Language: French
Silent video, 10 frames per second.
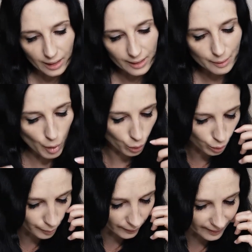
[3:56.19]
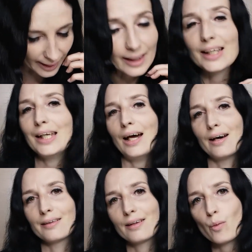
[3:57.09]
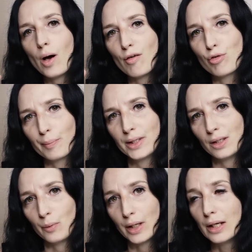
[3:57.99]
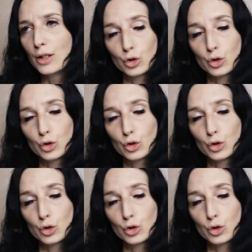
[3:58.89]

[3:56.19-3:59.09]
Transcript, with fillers: Dites-moi en commentaire qui a un tiroir à fourmis chez lui.